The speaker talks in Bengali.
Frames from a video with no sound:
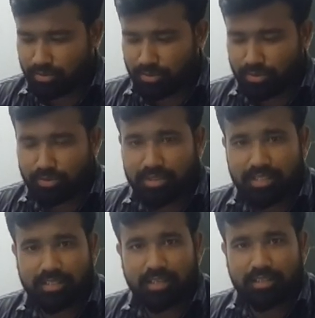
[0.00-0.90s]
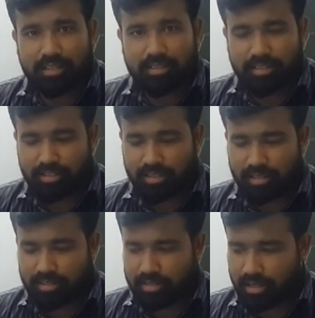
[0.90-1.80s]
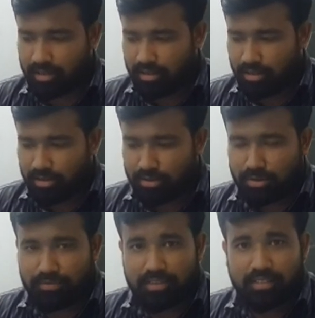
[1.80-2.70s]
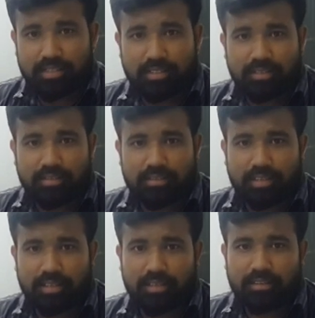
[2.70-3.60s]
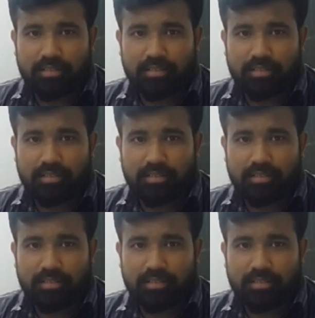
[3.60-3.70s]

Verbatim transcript: টুর অনুযায়ী যারা যে তারা যে কনফিউজ দিয়েছেন যেই